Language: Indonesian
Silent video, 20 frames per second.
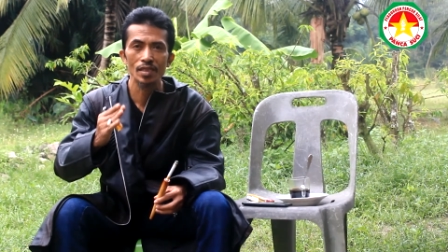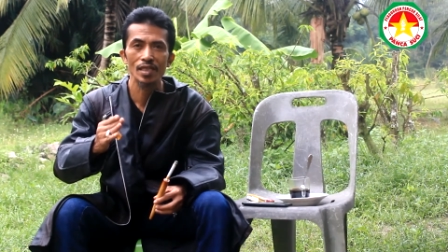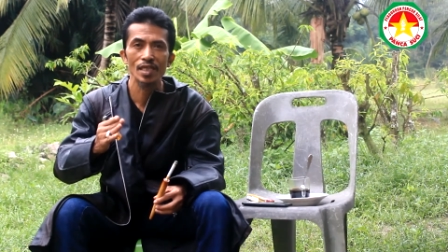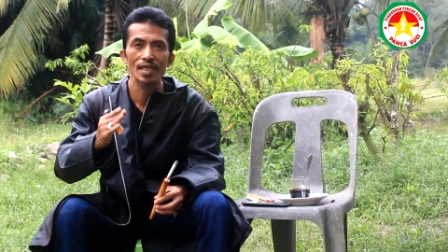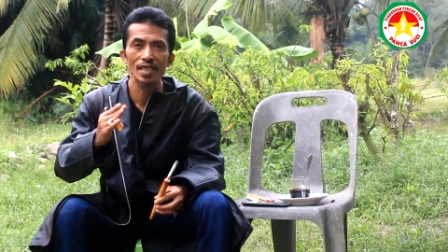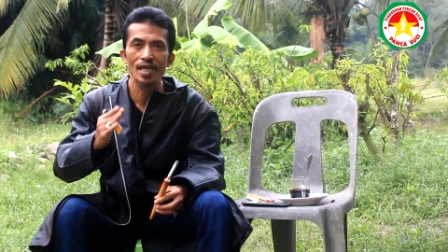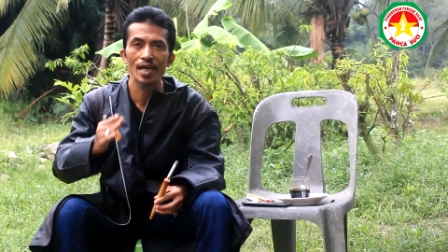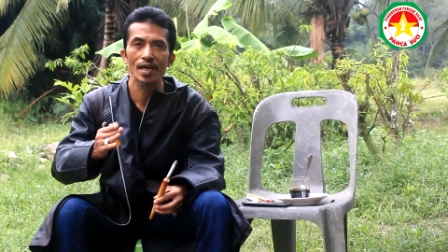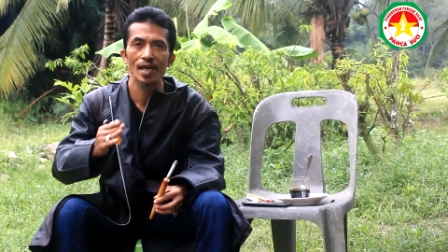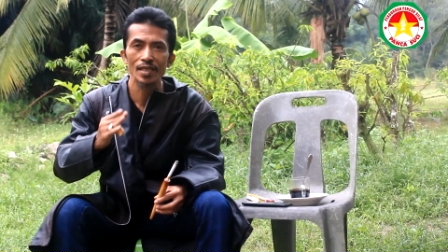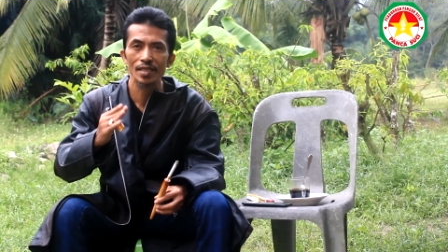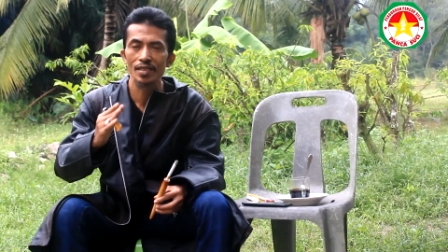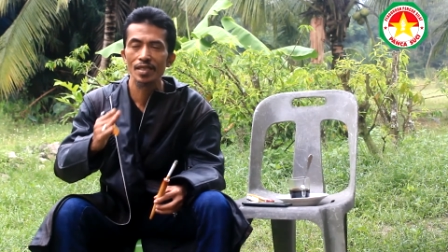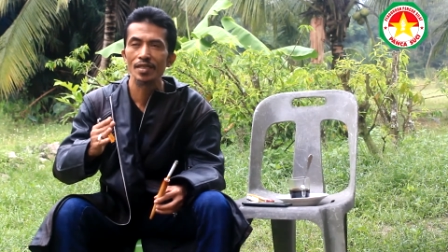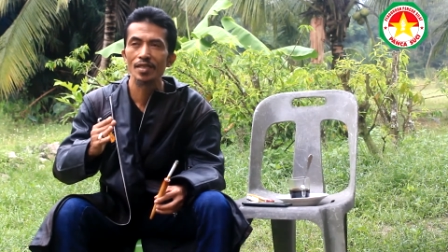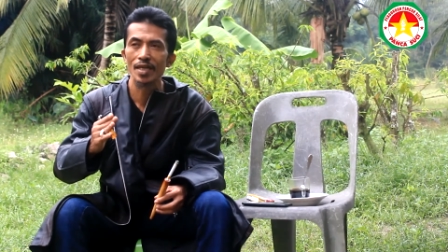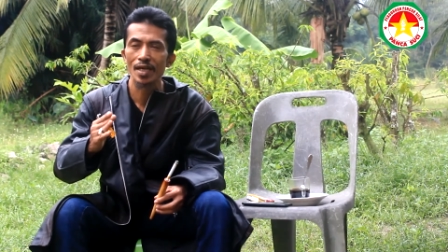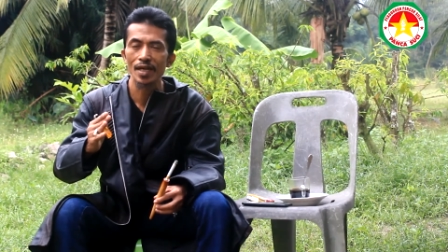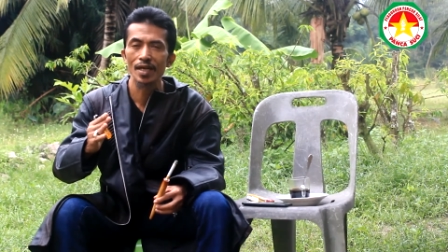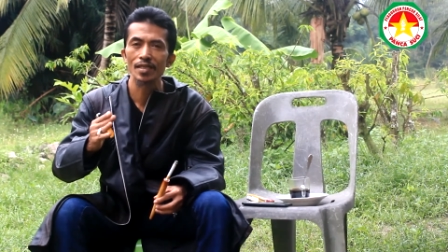
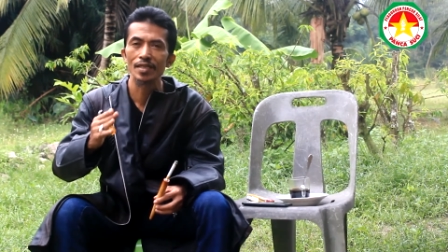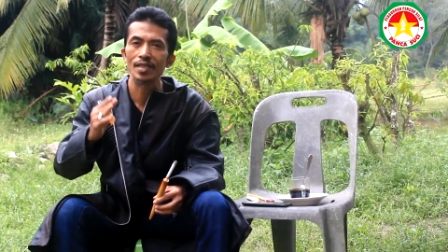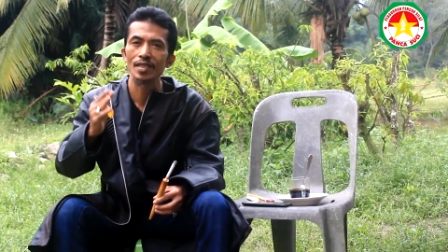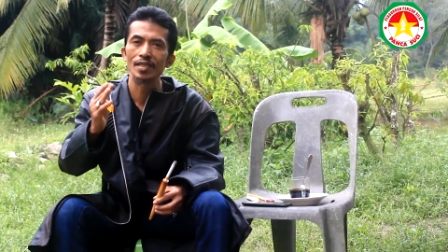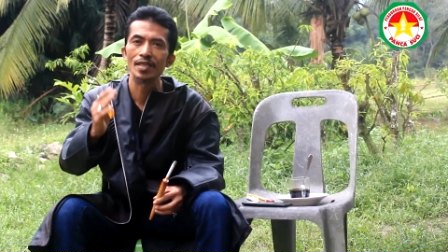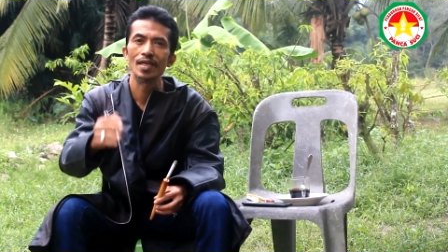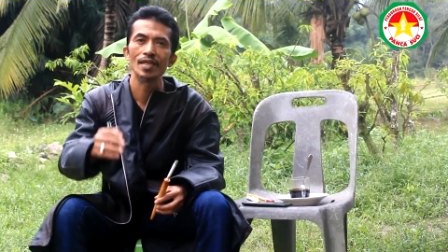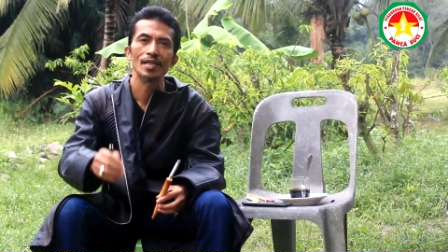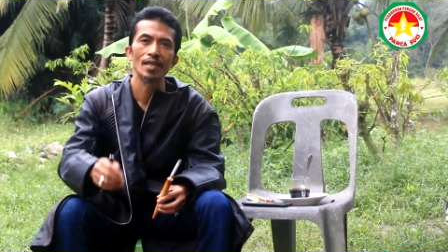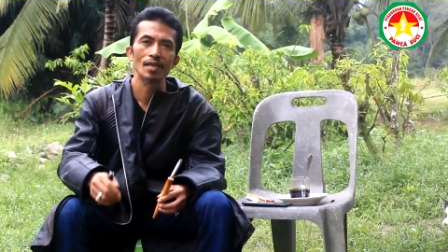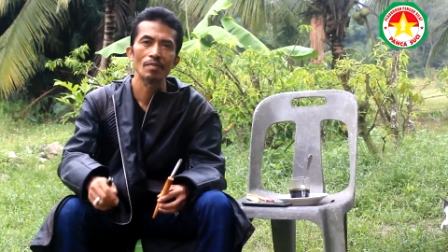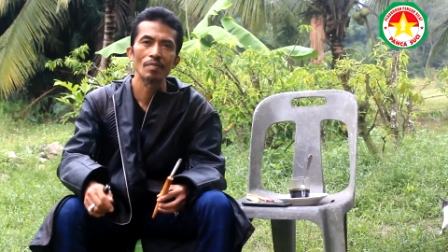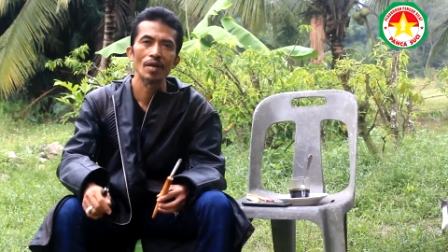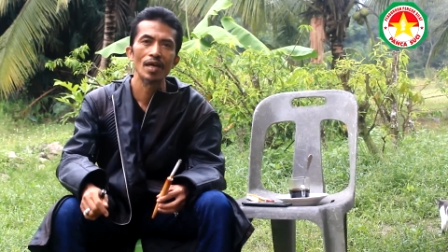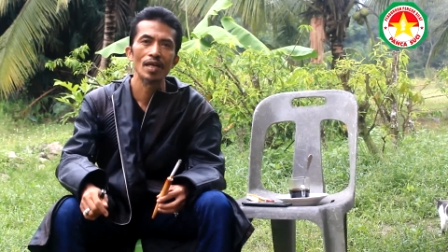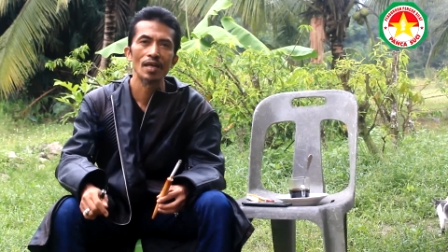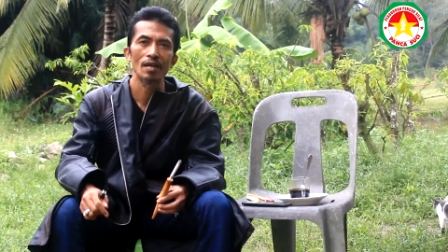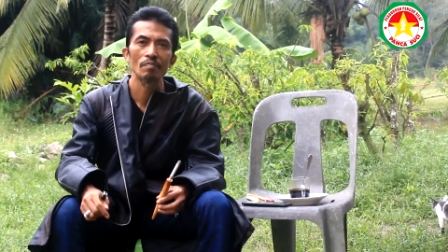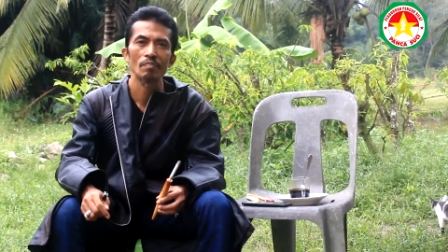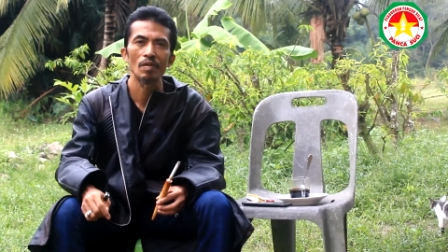tindakan-tindakan kita dalam
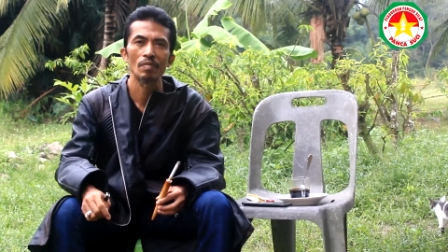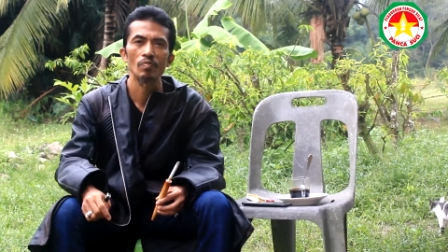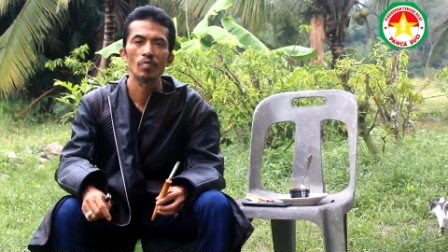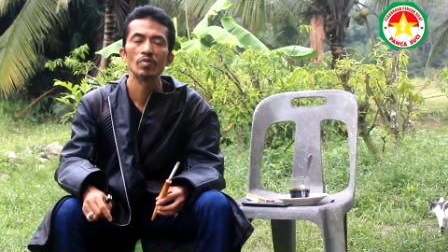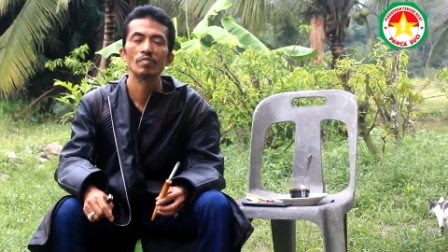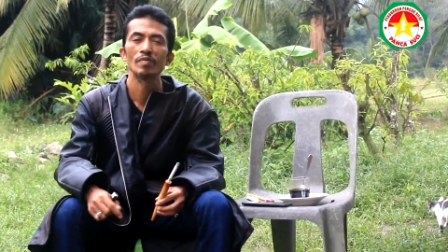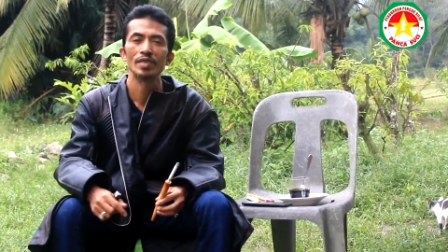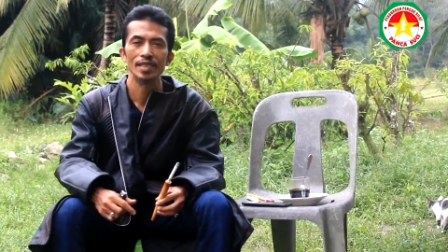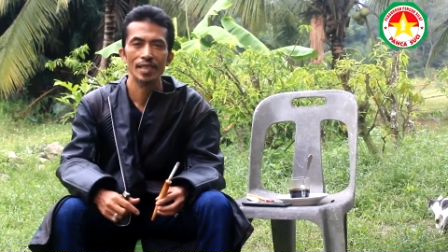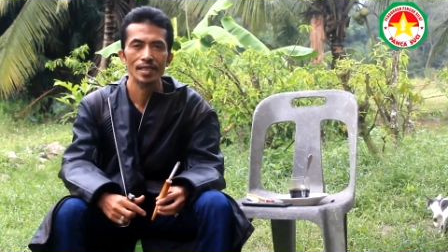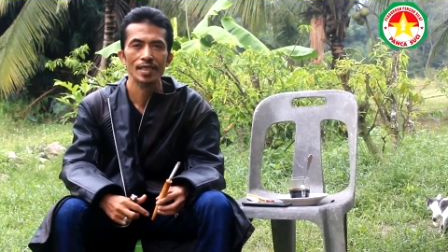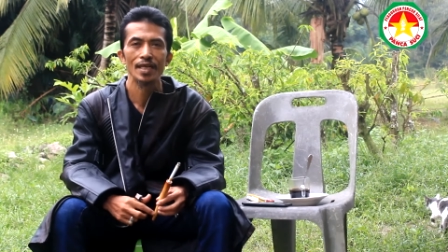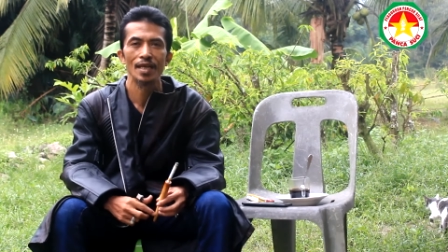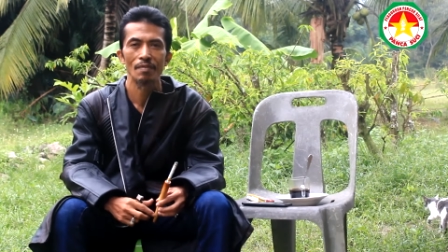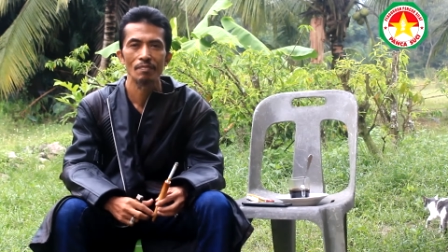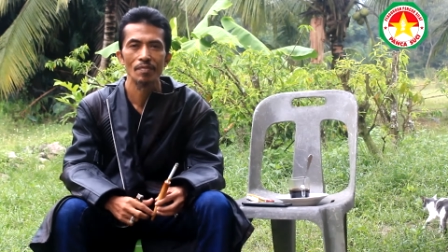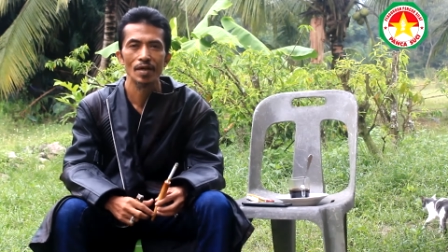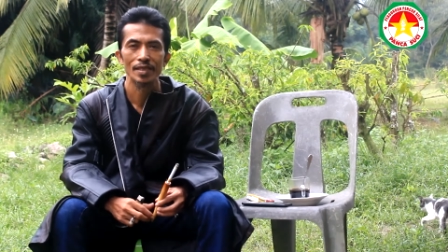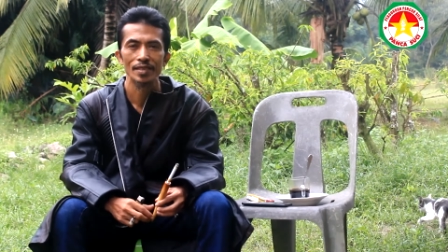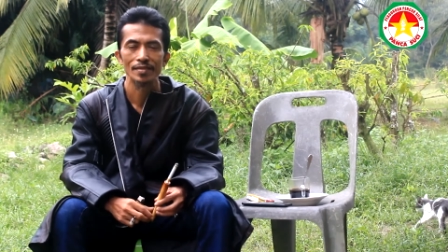hal apapun
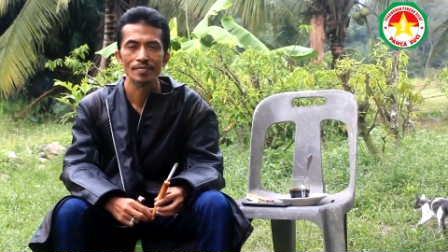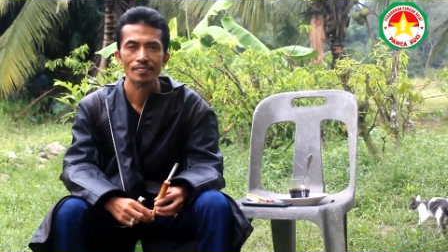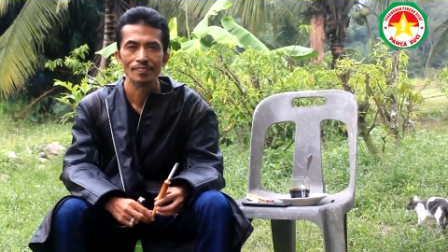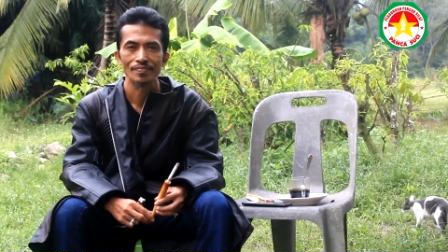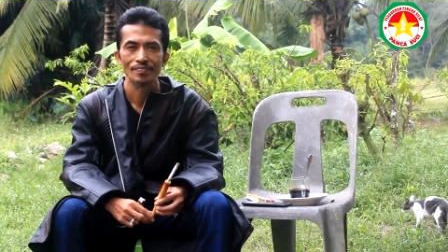menjadi lamban.